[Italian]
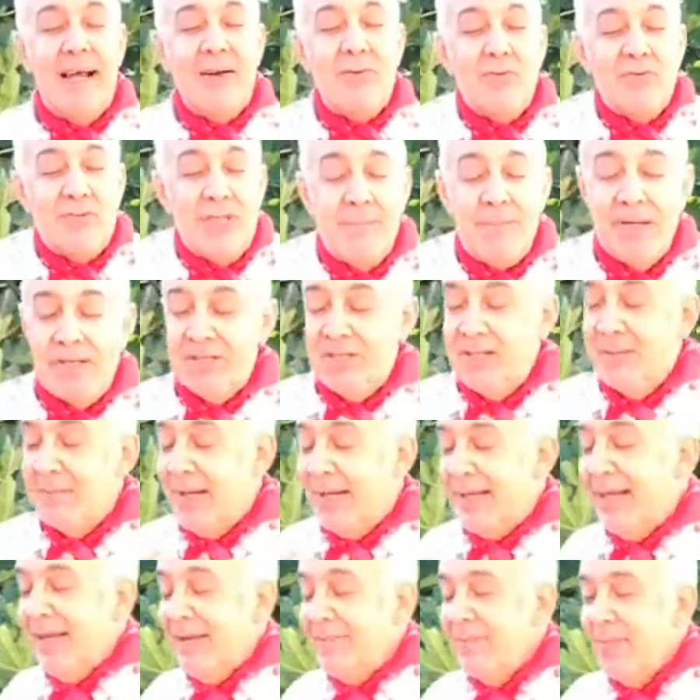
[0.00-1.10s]
cosa, perché?
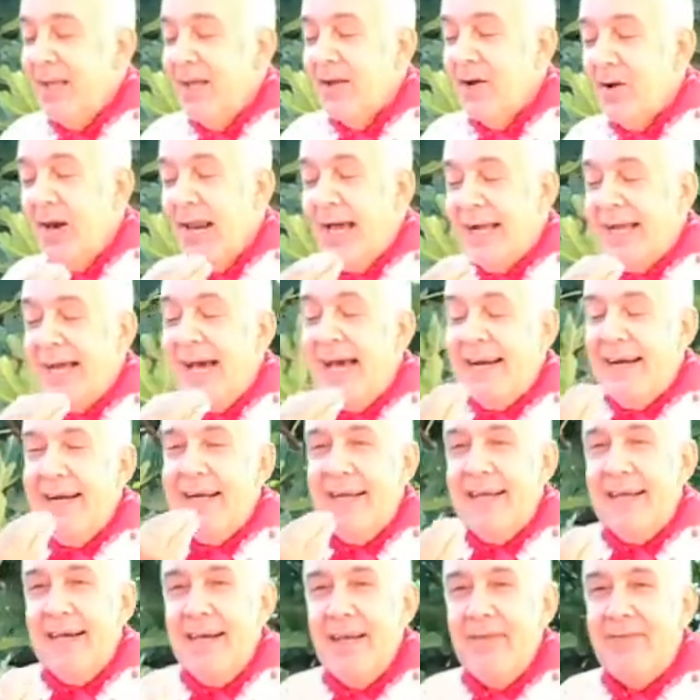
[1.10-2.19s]
Perché con la
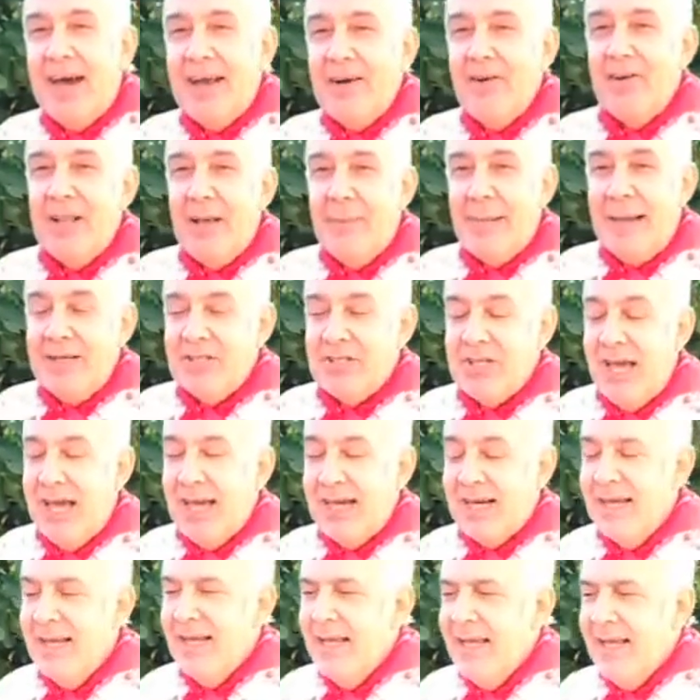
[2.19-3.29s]
carne le fanno da
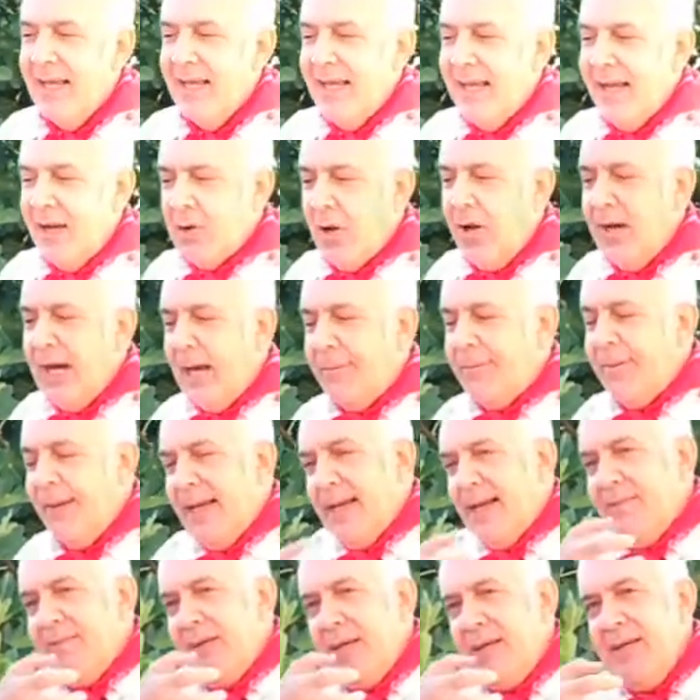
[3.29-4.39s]
mangiare e con la
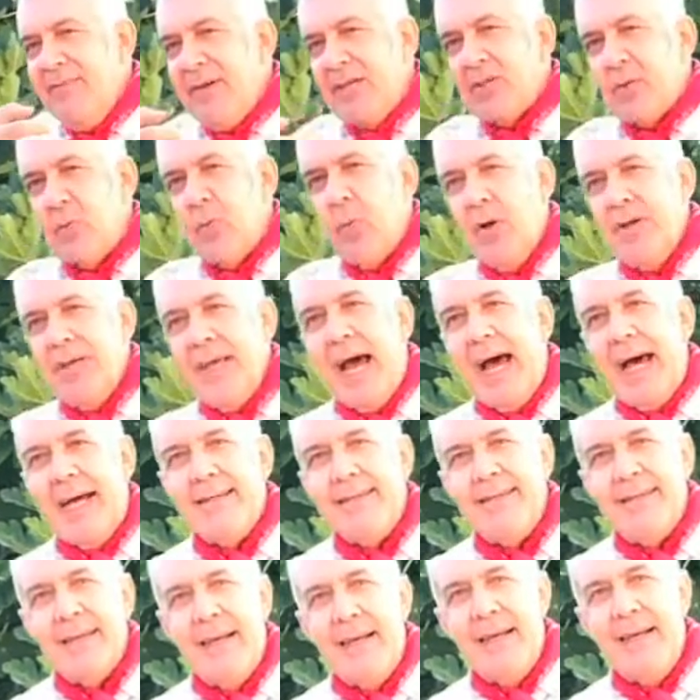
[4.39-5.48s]
pelle veniva
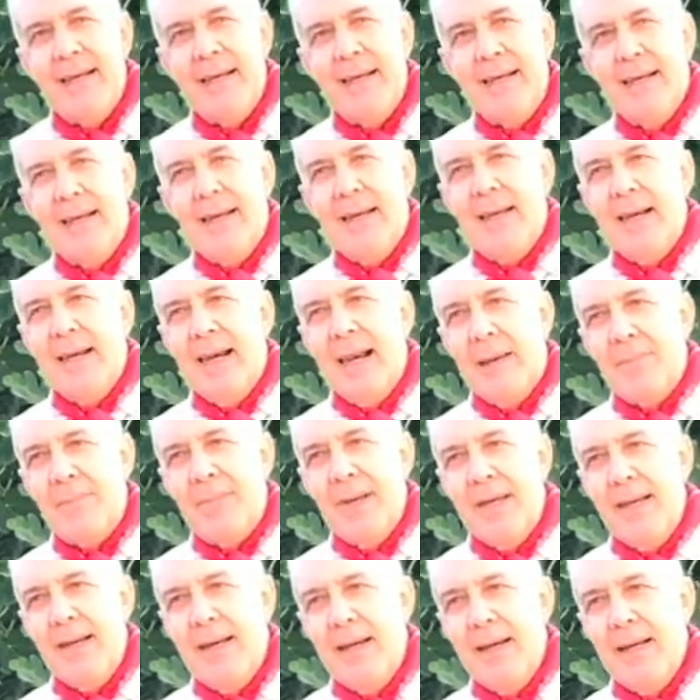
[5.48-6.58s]
scuoiata la
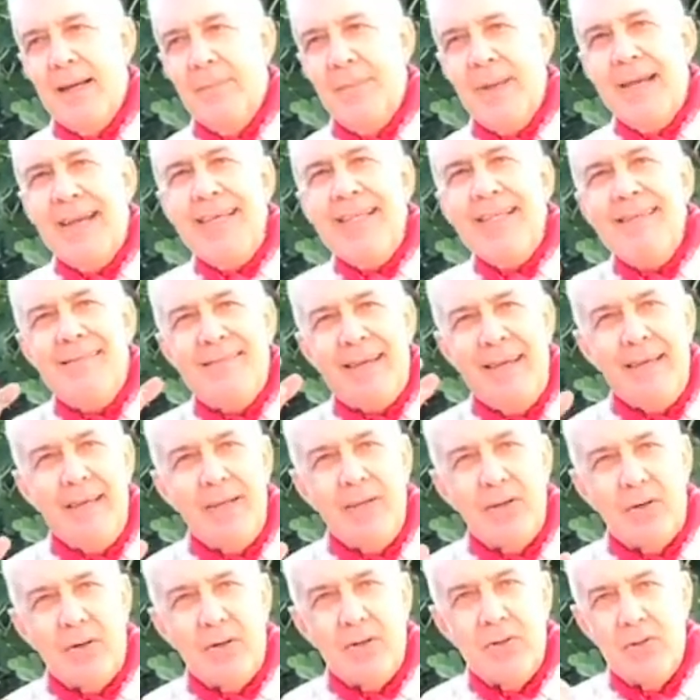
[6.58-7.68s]
pelle per
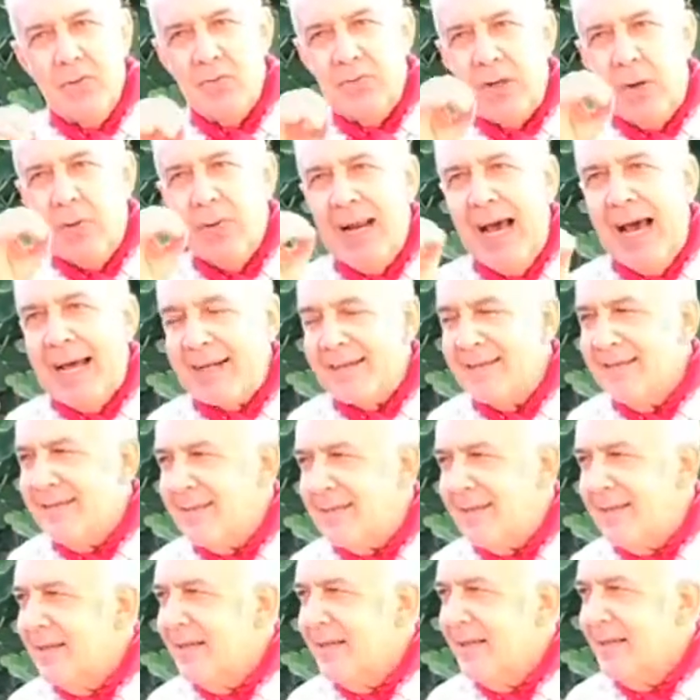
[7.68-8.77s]
intero, tutta un'arte
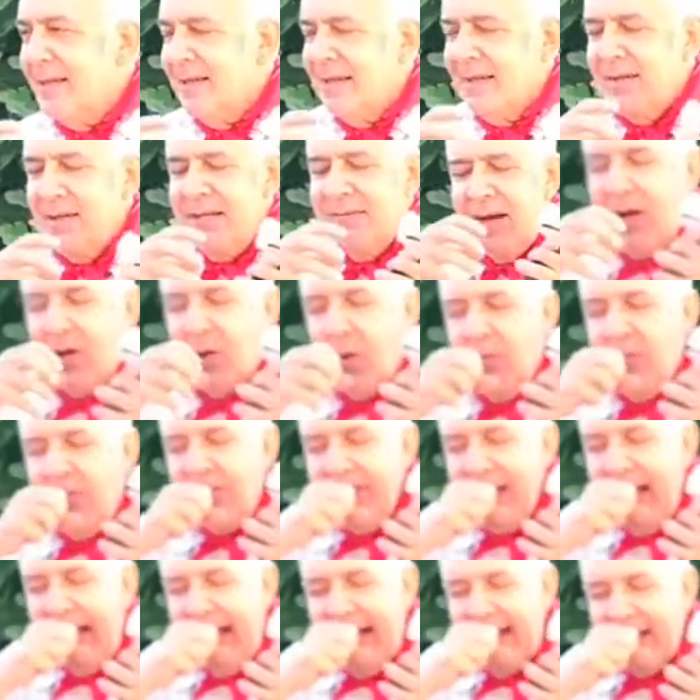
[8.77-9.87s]
veniva
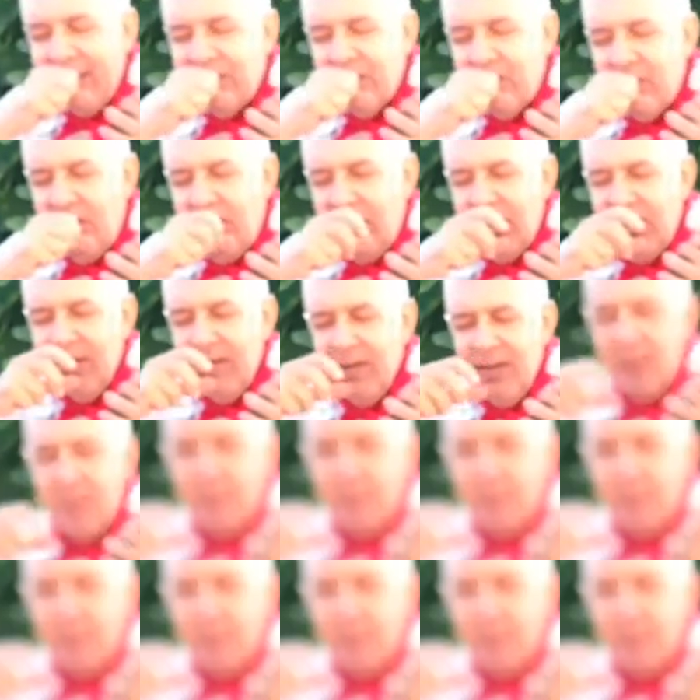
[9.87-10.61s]
gonfiato, no? un